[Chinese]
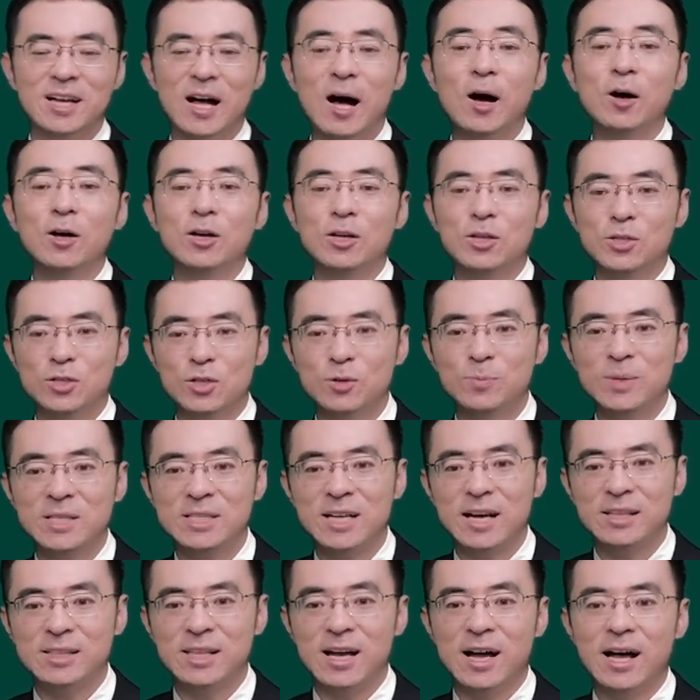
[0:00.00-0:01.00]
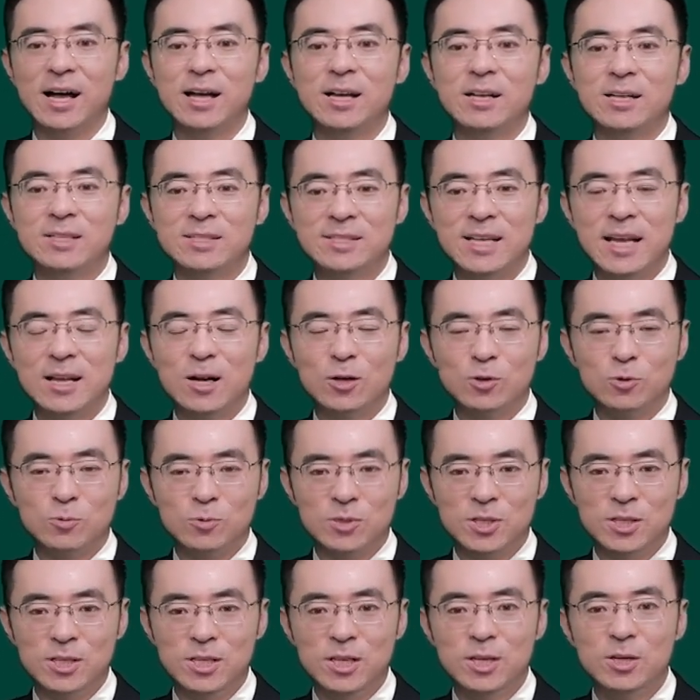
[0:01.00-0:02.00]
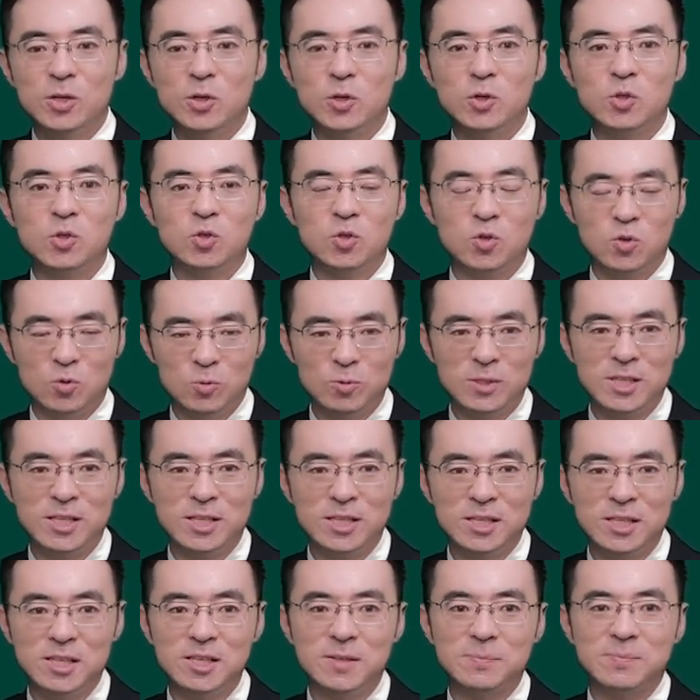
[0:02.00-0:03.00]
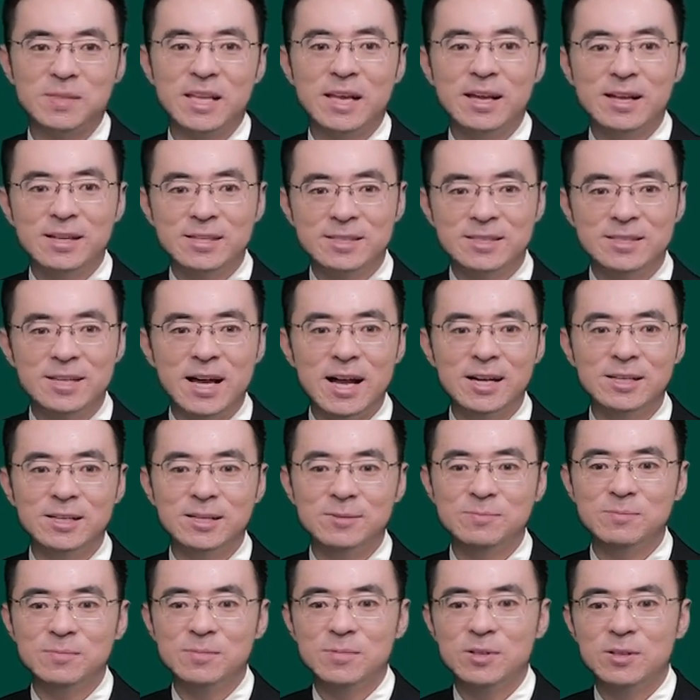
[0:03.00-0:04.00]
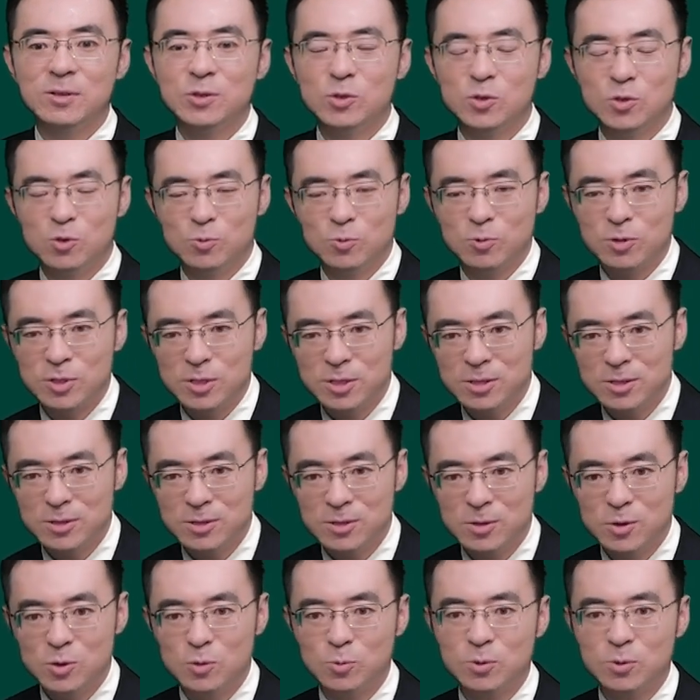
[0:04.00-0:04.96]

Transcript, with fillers: 好，这么讲的三要素之一，主体：自然人、组织。